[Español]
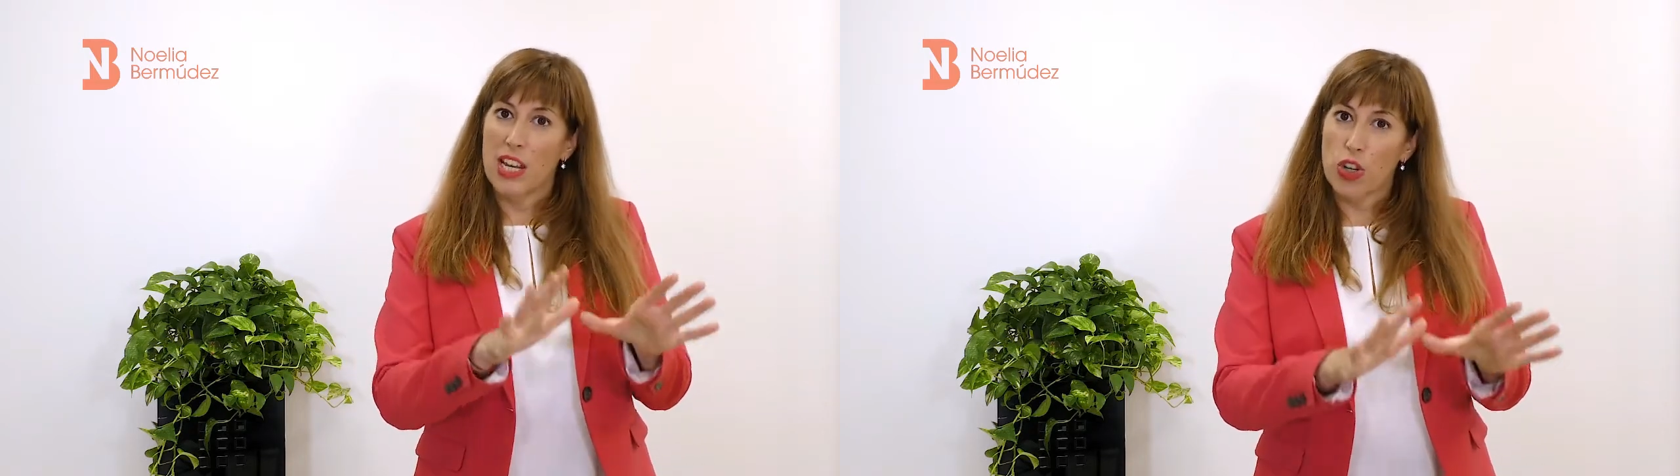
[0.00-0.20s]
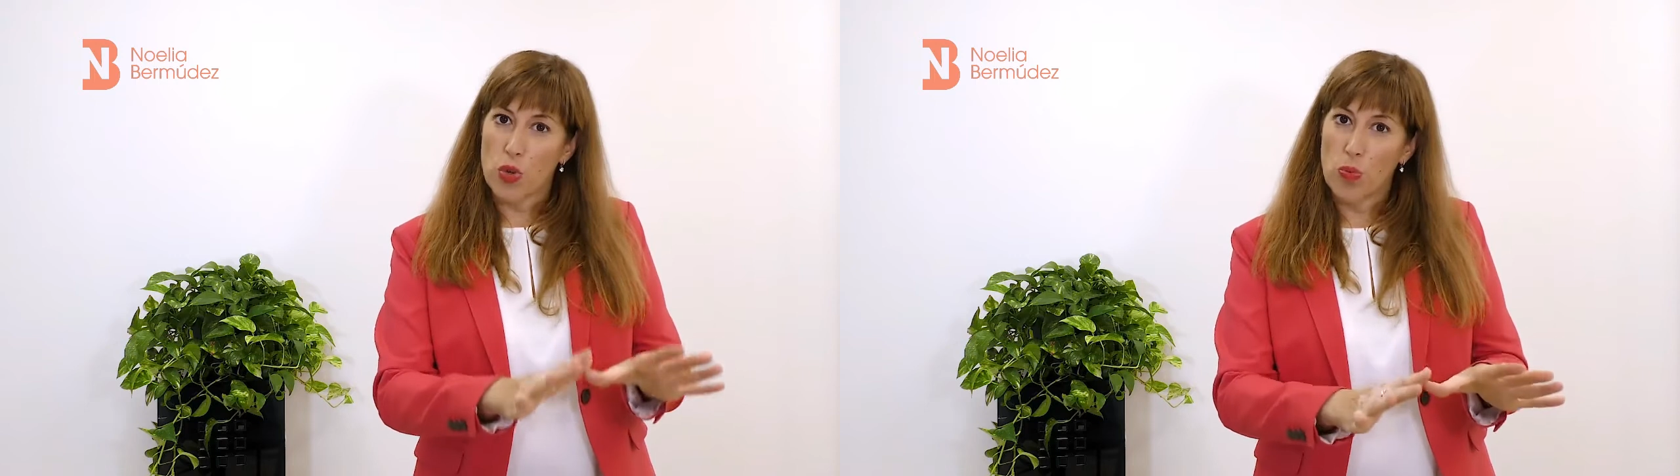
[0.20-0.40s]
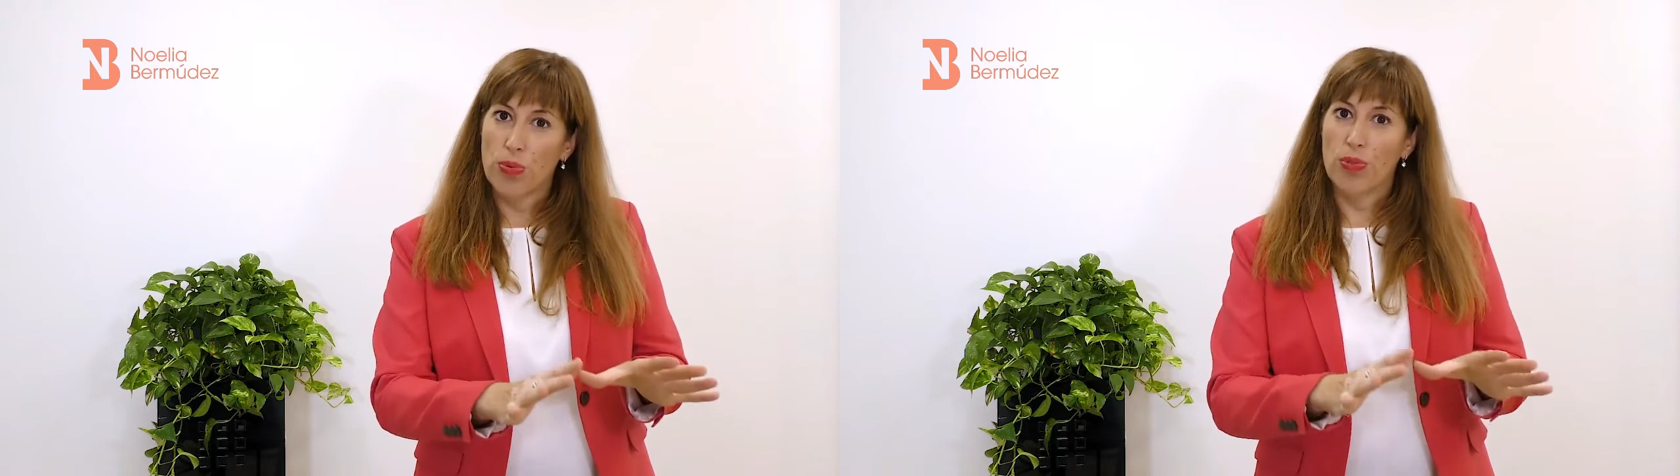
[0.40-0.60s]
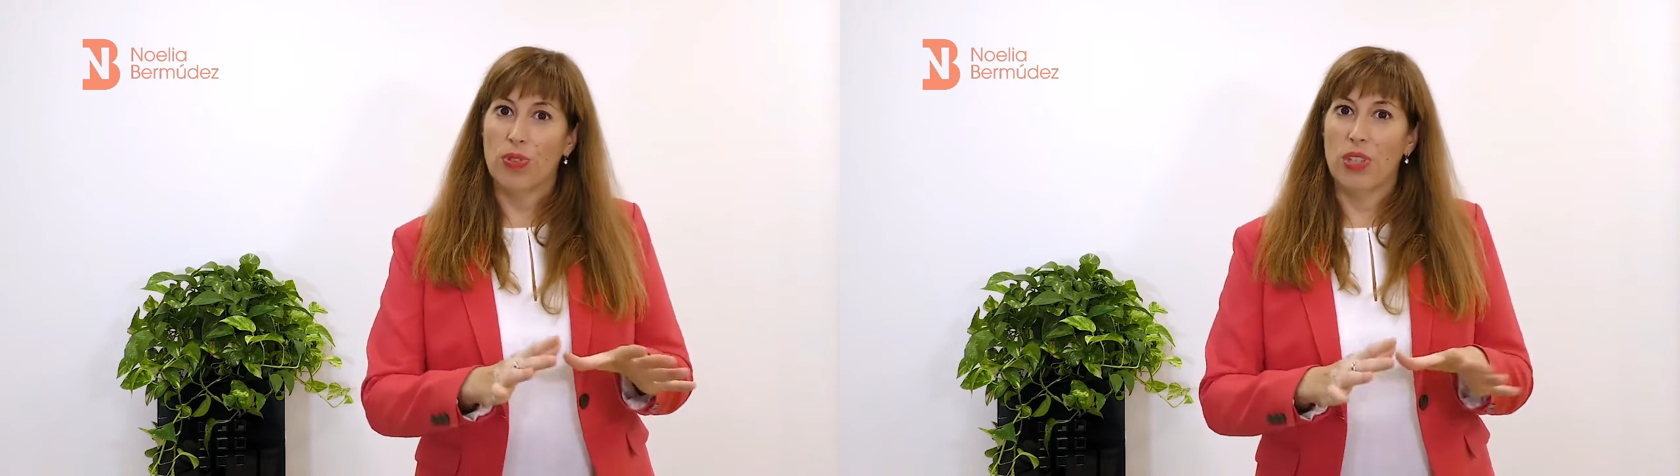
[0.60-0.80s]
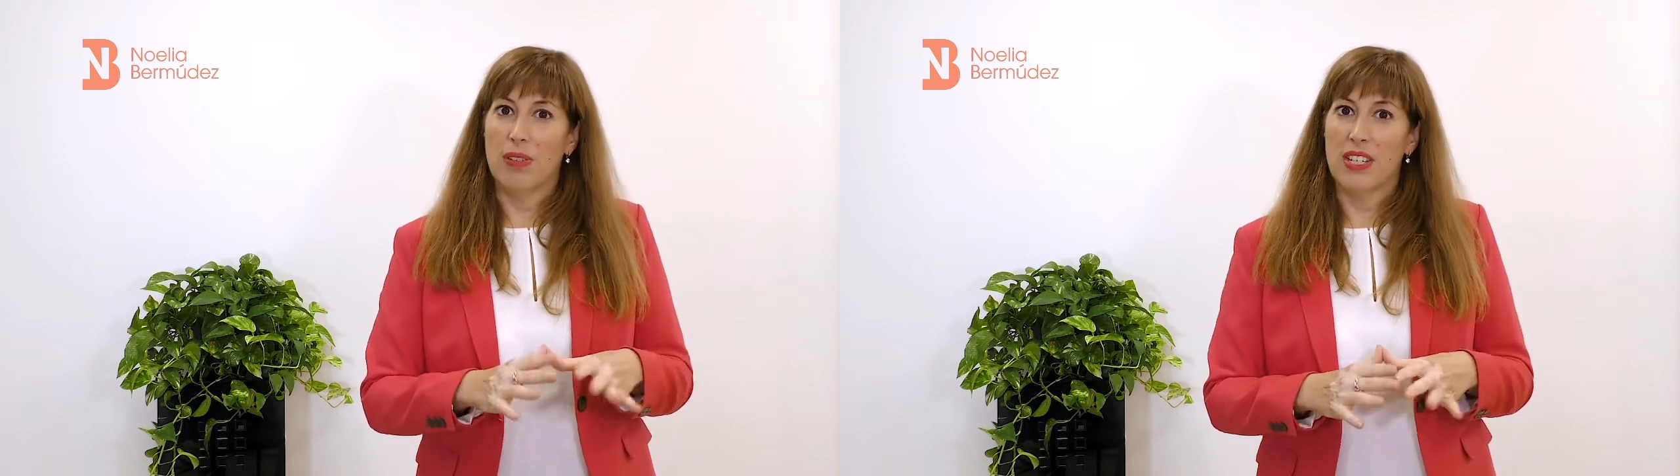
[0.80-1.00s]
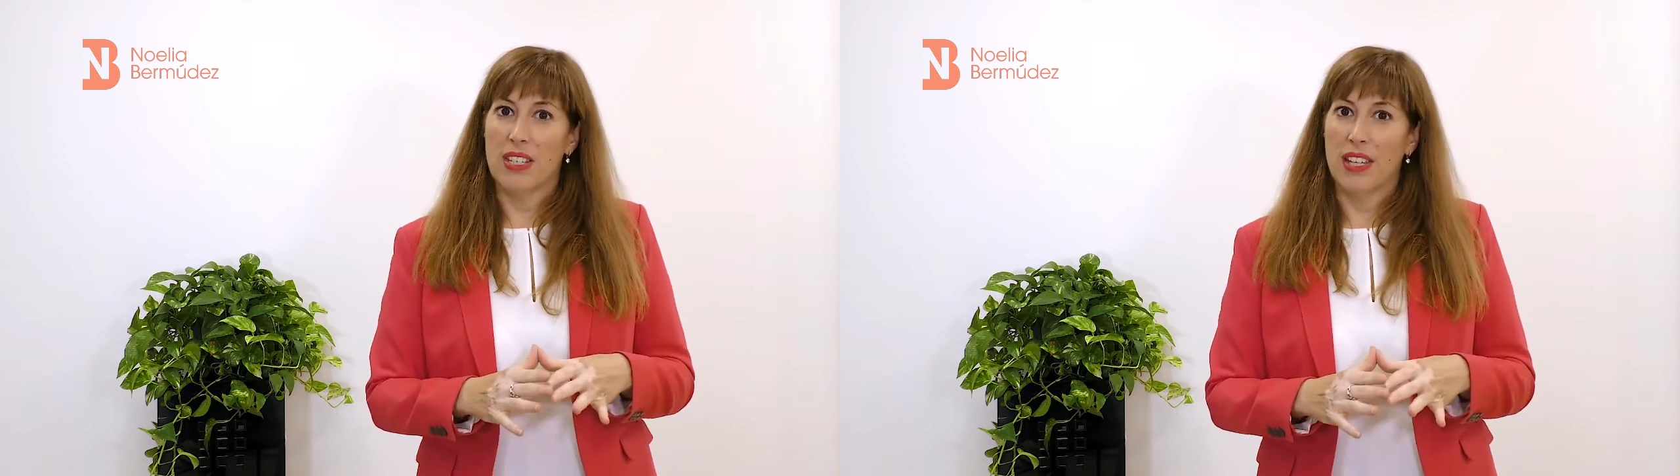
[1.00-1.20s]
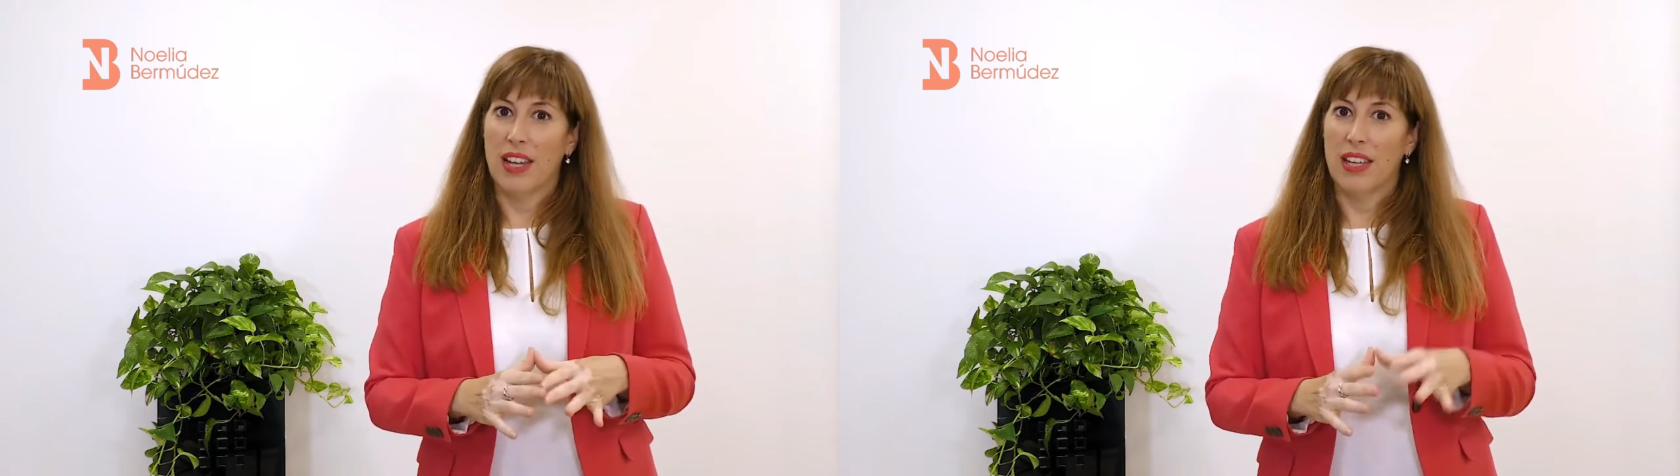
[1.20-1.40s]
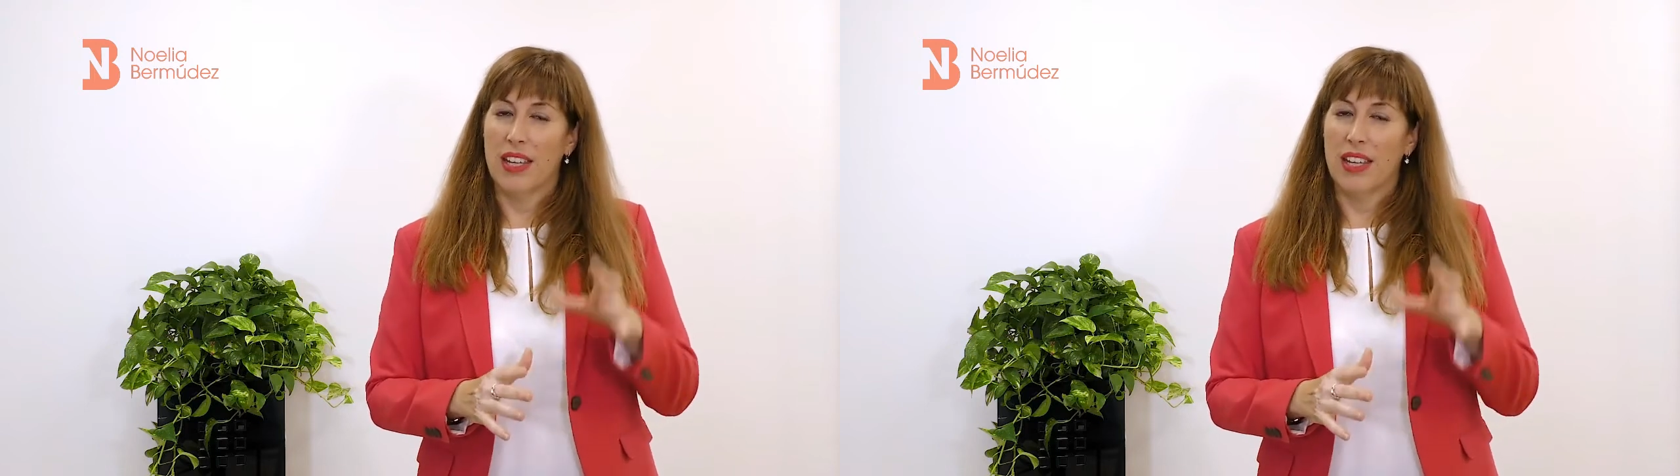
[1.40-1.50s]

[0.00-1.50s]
en su punto de vista,